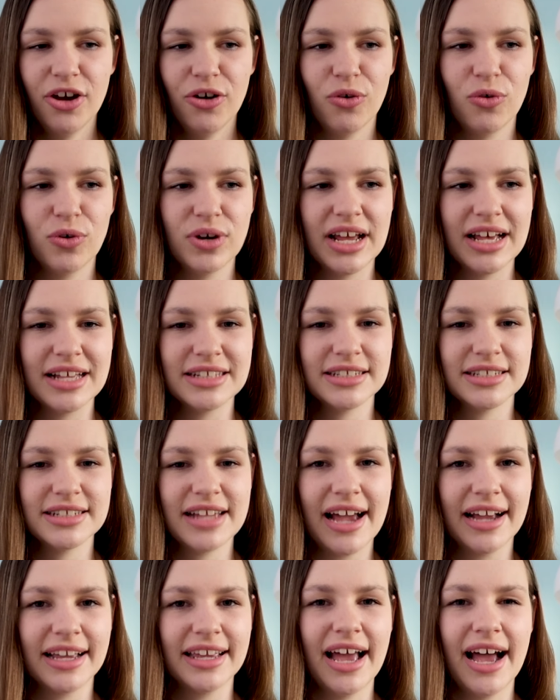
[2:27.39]
Oder sie
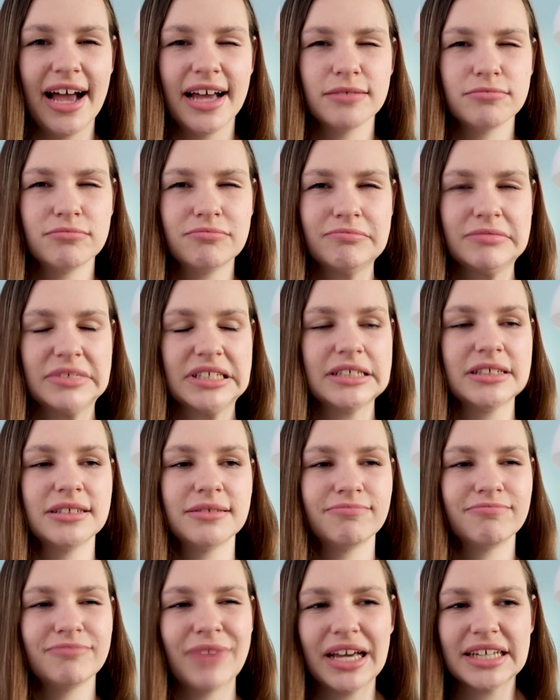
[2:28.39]
sagen, ja,
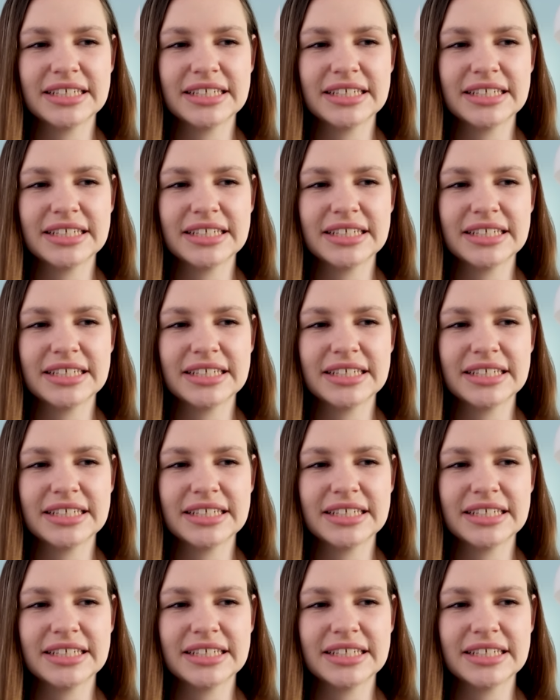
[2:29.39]
ich,